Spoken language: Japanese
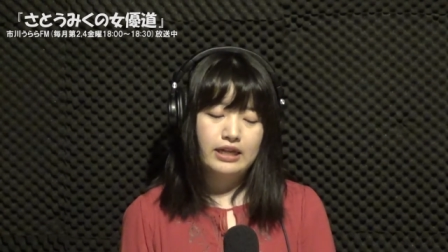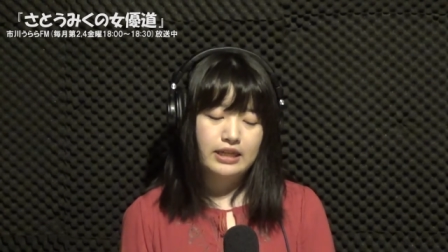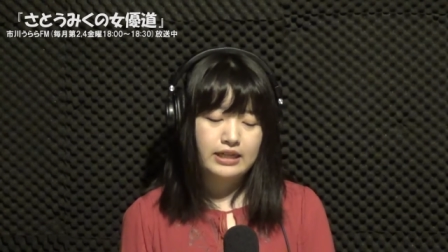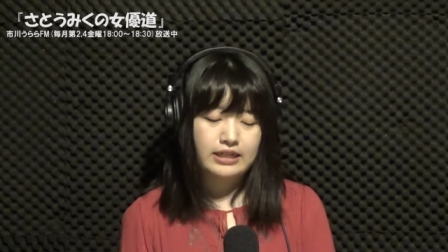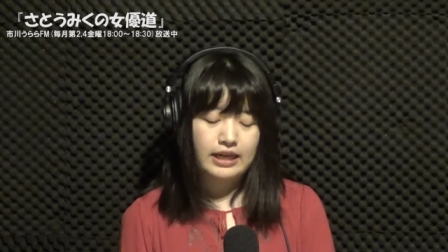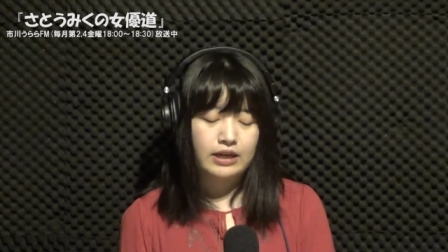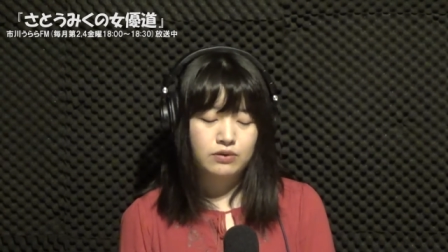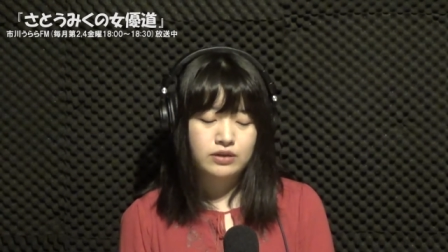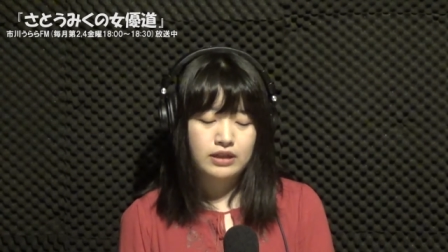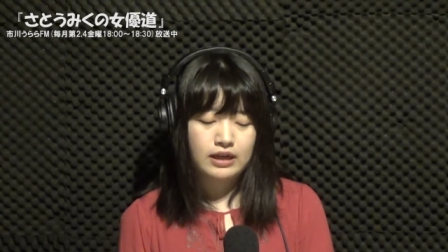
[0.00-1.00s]
でですね、
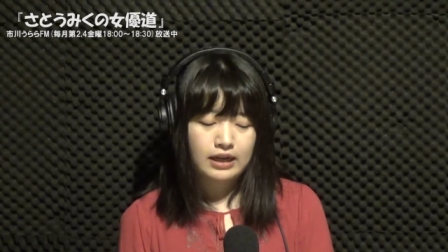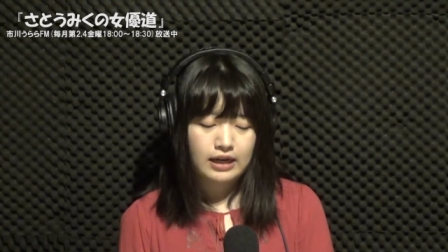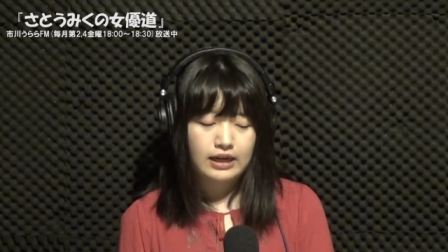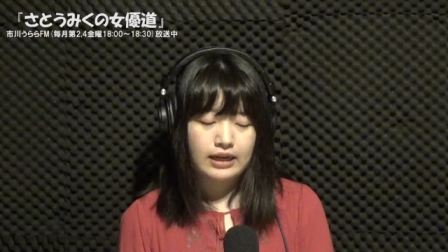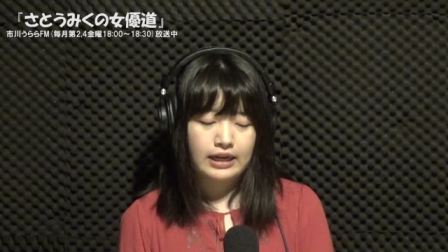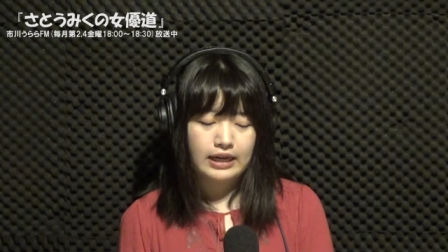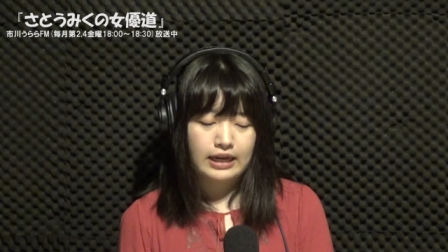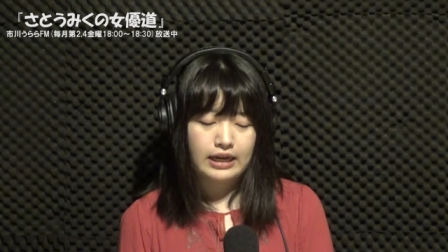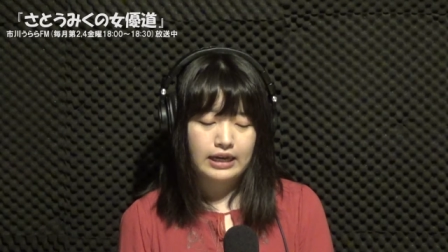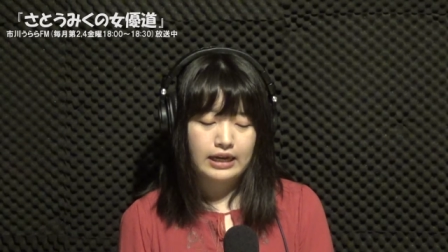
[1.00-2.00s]
こちらが、
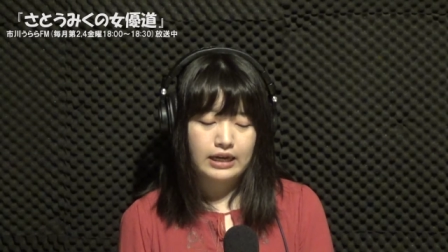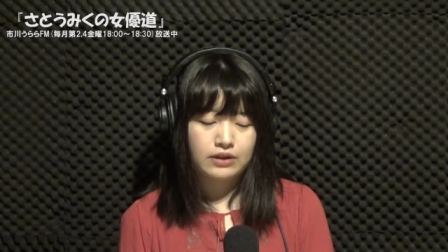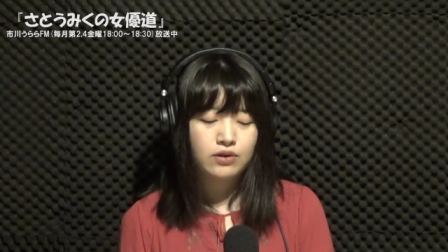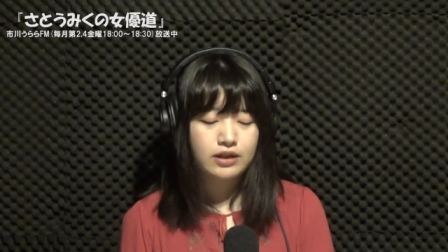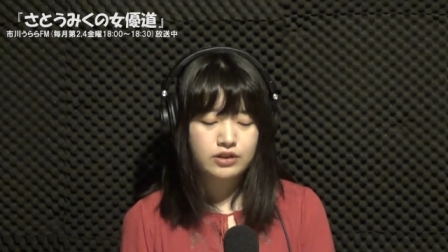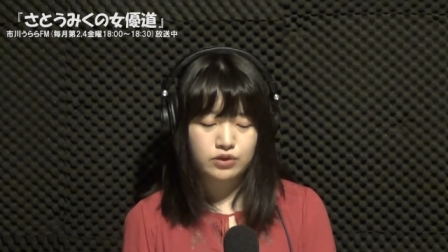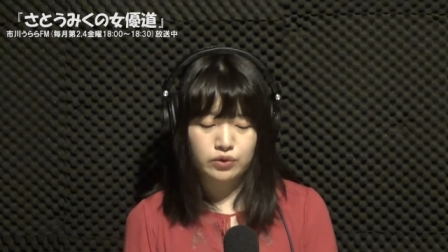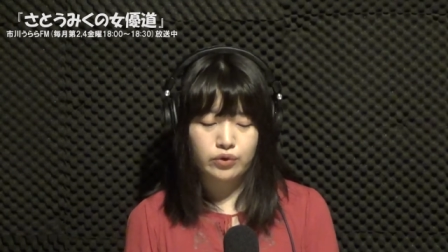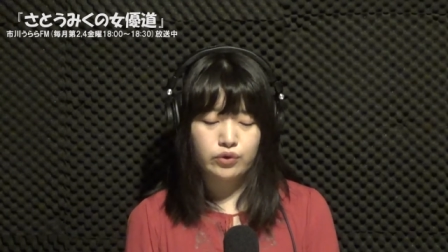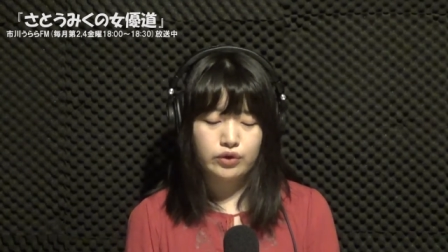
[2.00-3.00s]
えー、9月
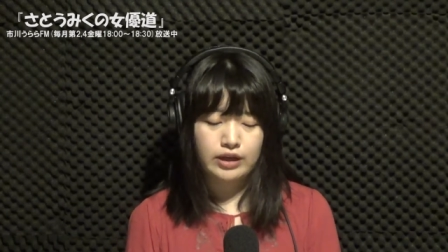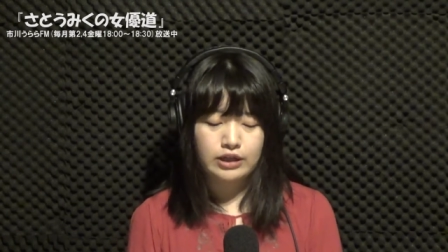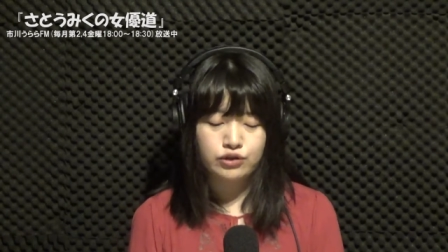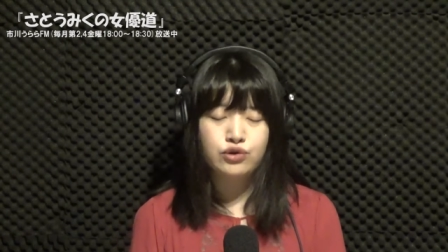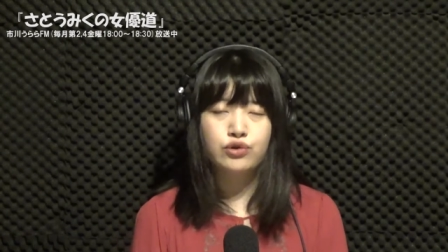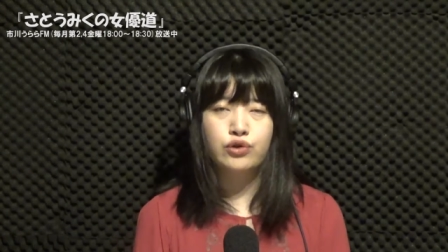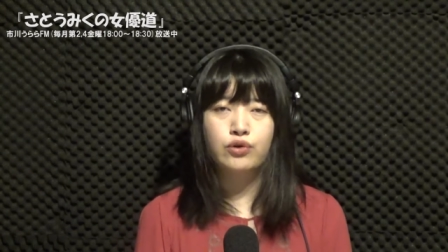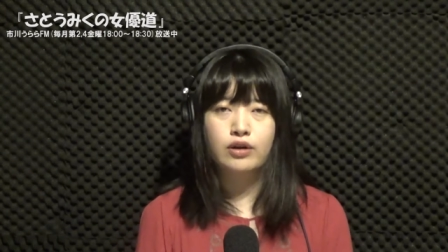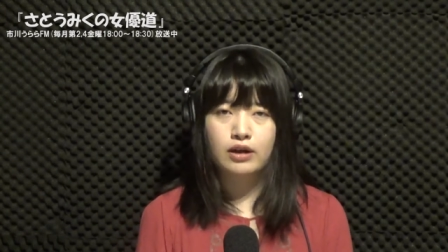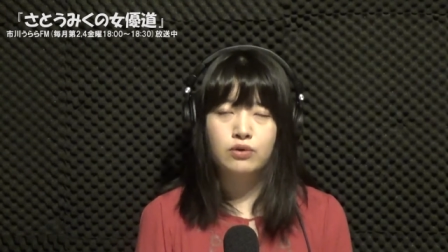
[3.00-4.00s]
の
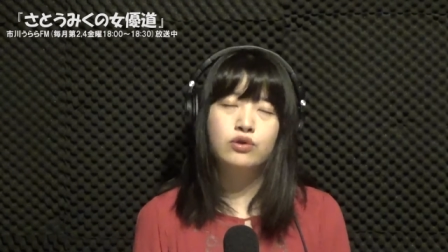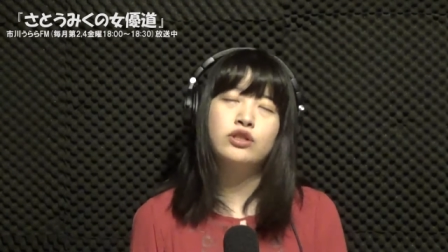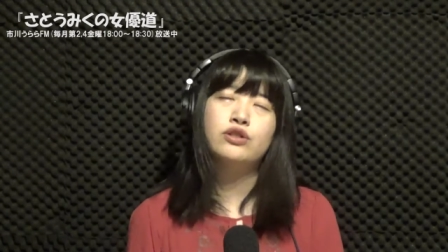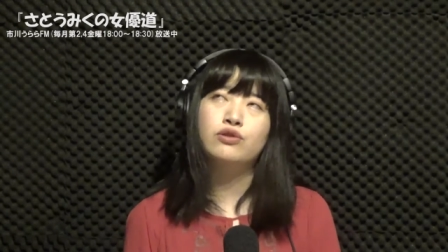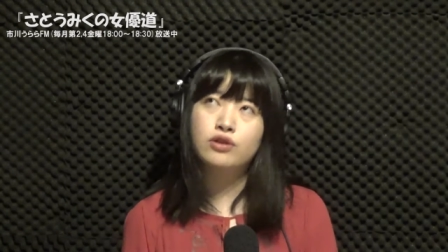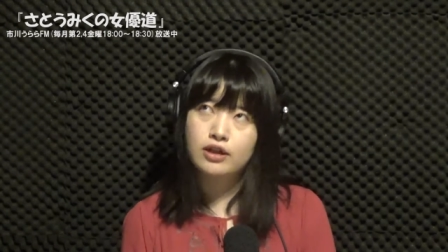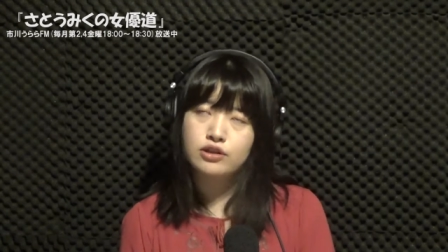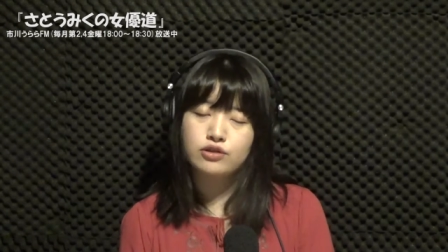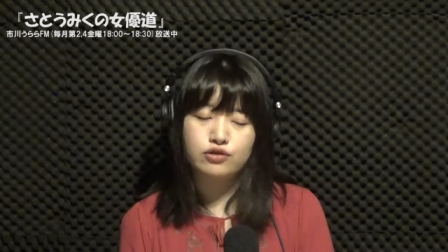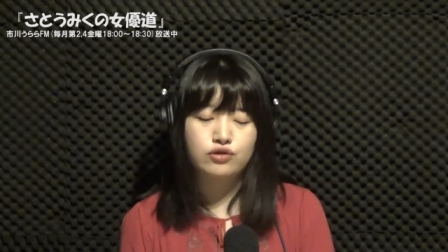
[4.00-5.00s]
14日今年の9
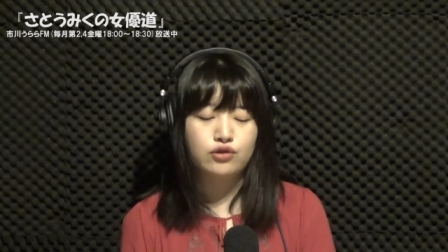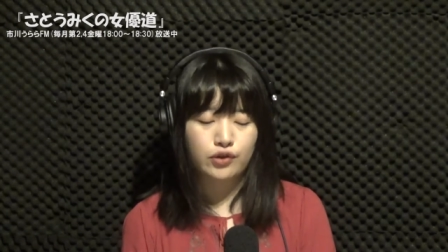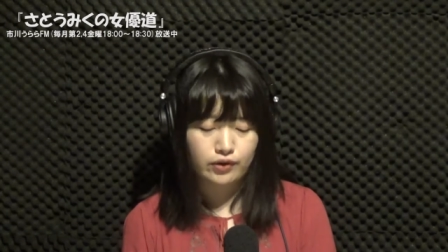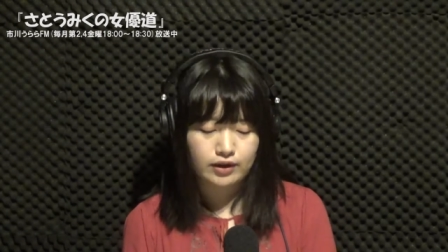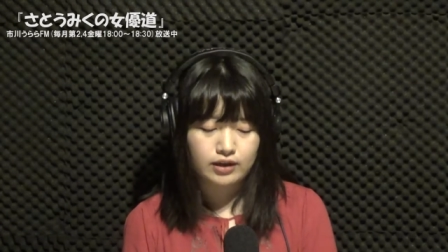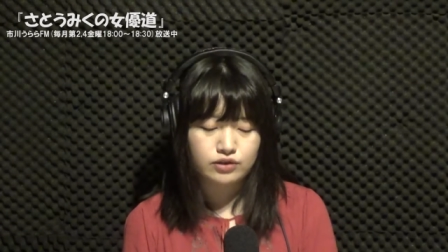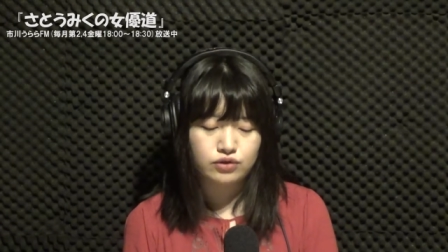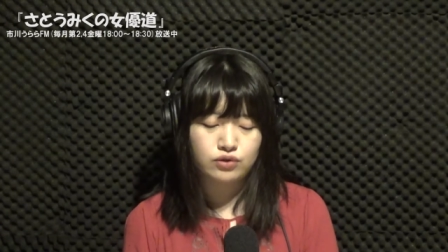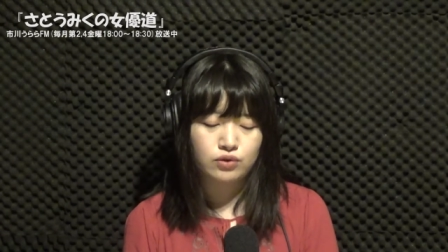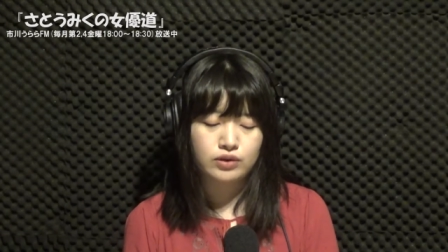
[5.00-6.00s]
月14日
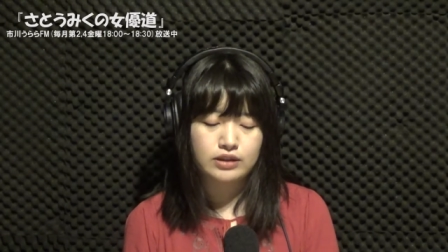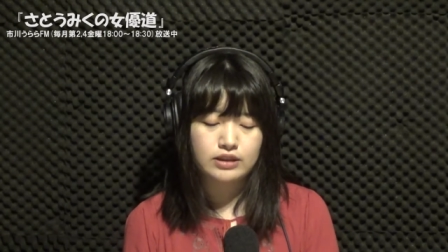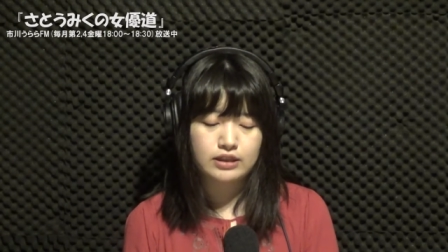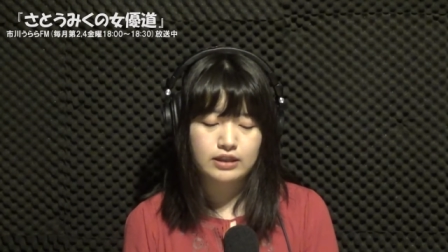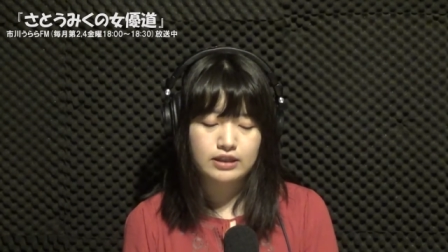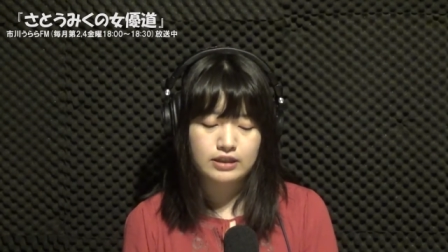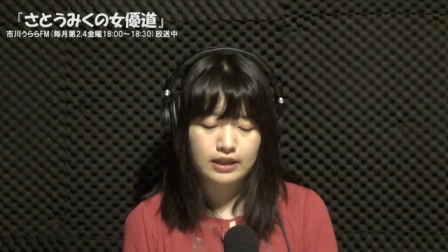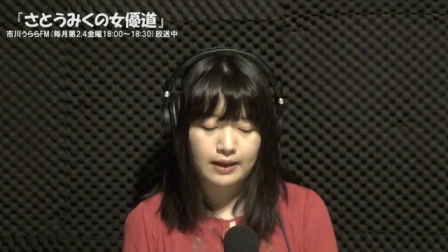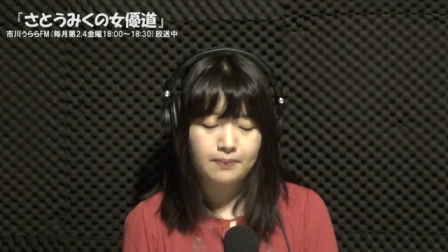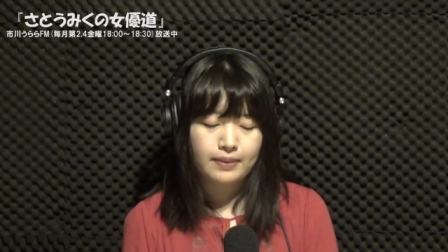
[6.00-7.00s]
15日にです
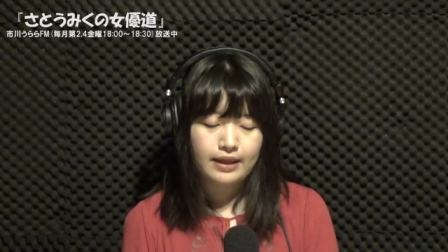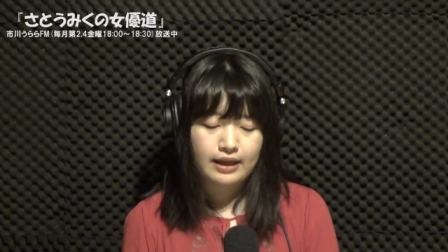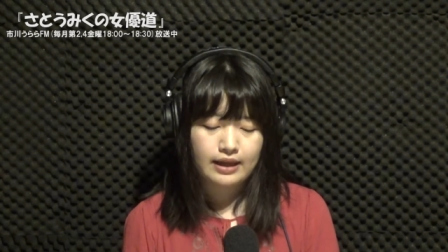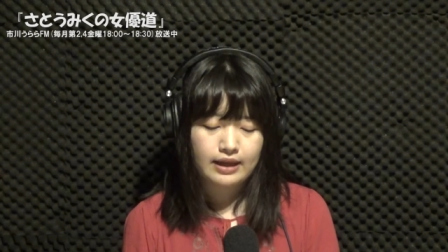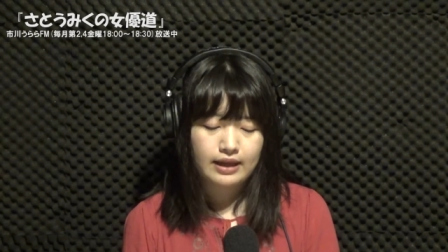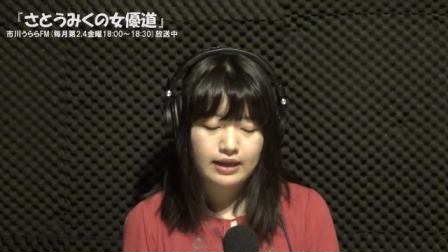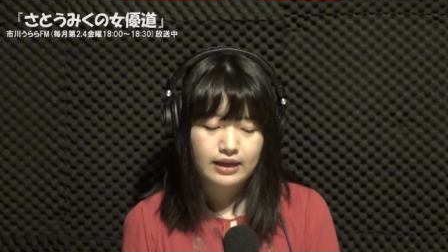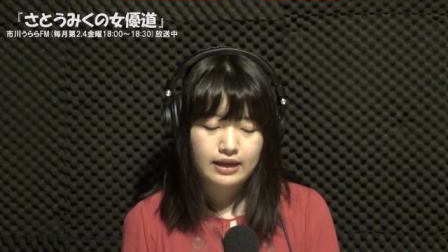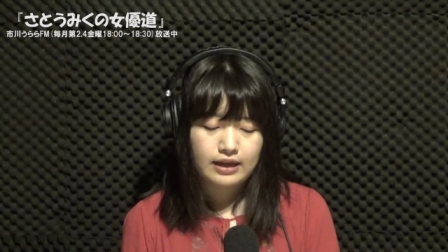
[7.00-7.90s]
ね、えー